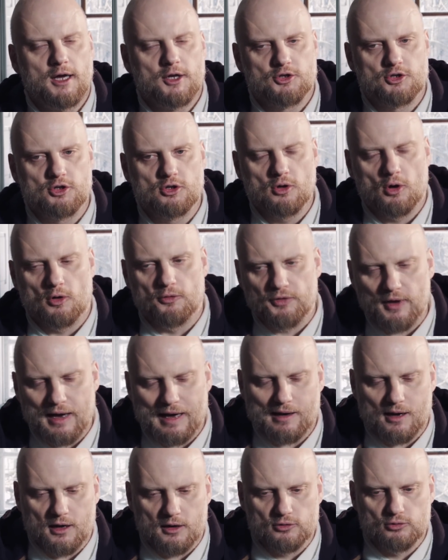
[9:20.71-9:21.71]
czyli
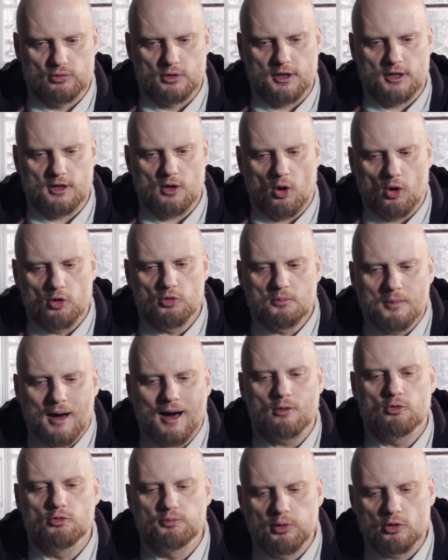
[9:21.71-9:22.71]
ofiarach, których On
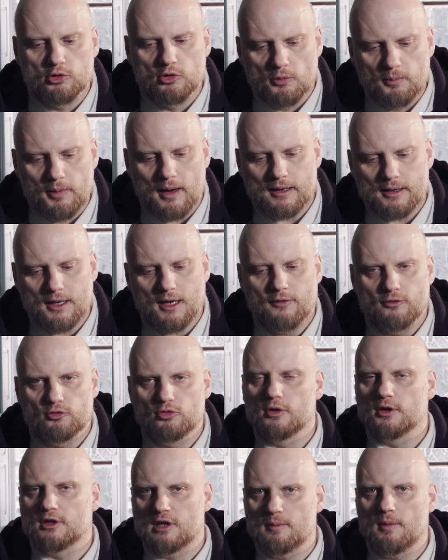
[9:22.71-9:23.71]
ma upodobanie i w
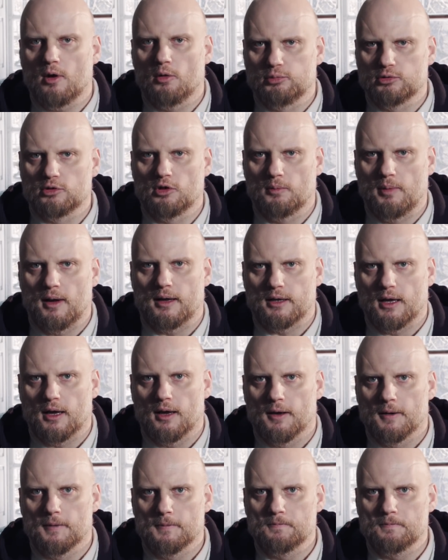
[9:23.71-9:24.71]
których nie ma upodobania.